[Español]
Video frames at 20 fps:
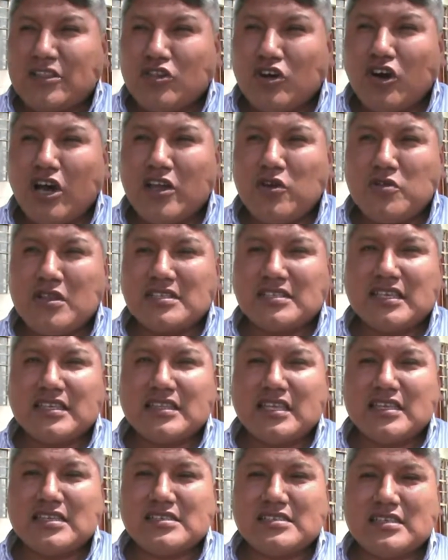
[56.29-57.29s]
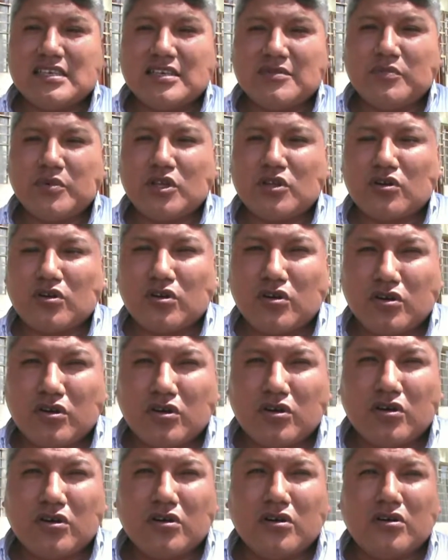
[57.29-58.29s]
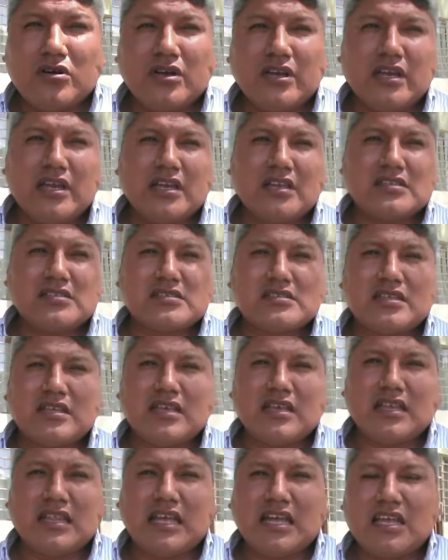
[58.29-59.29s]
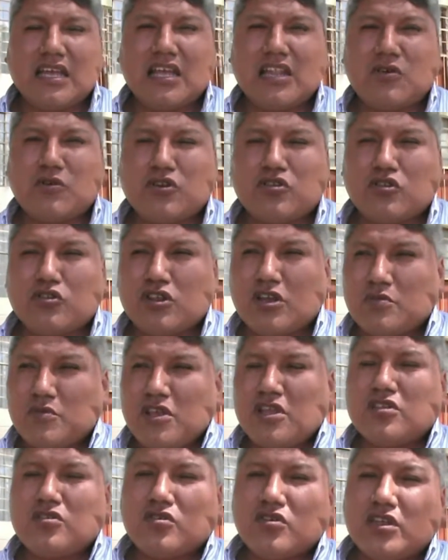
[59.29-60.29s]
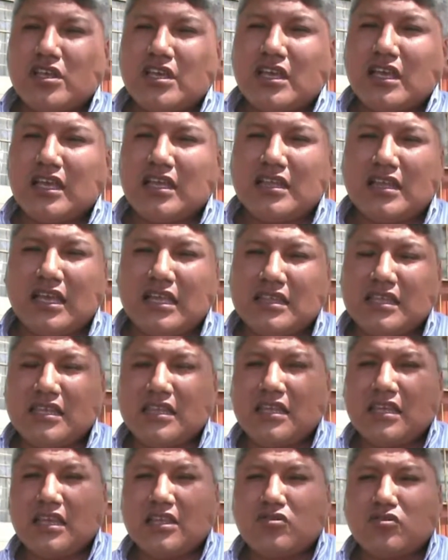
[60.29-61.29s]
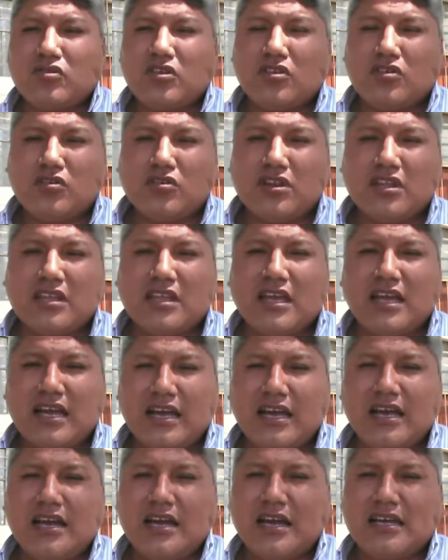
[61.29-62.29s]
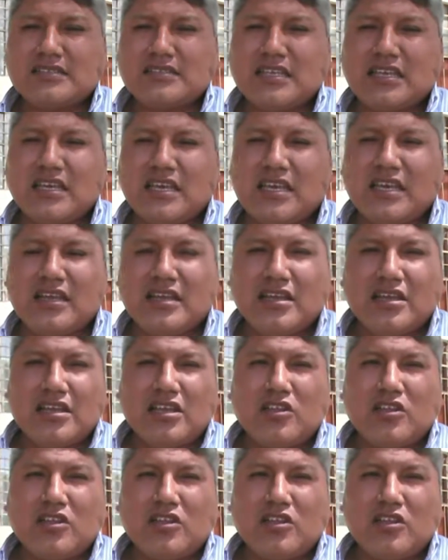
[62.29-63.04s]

No hay una sentencia, pero este, el cuestionamiento que tienen estos señores ya hace